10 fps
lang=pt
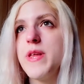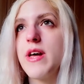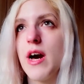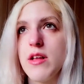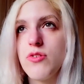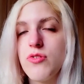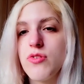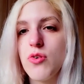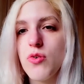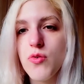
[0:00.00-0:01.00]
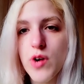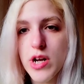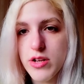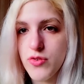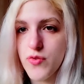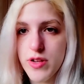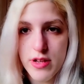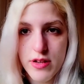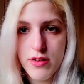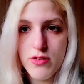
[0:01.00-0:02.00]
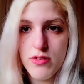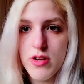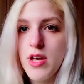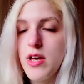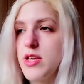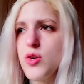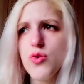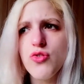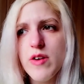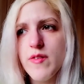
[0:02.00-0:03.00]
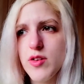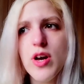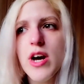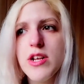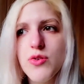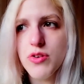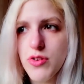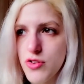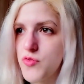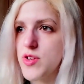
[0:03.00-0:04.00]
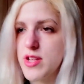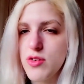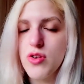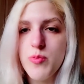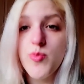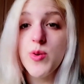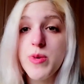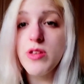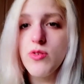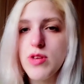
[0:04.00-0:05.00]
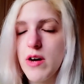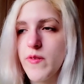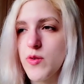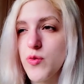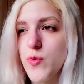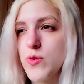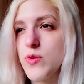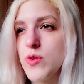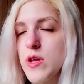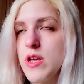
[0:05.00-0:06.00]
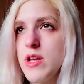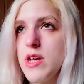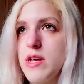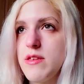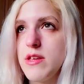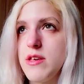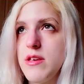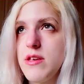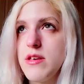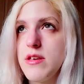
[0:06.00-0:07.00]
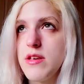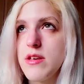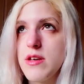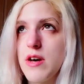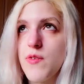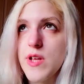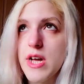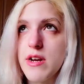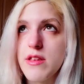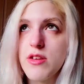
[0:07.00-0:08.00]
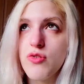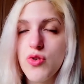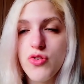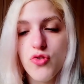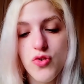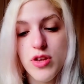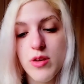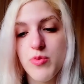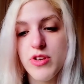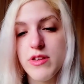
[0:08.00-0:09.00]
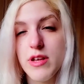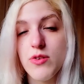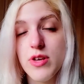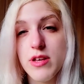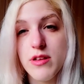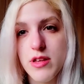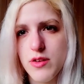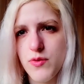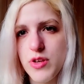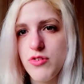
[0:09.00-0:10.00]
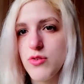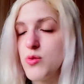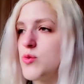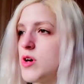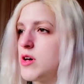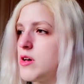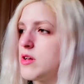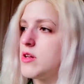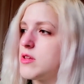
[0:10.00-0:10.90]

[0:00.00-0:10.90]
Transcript: complicados, com várias vertentes. E eu não estava a tocar em todas as vertentes, obviamente, eu estava no fundo assim a falar das coisas que eu tinha pesquisado e o que é que tinha visto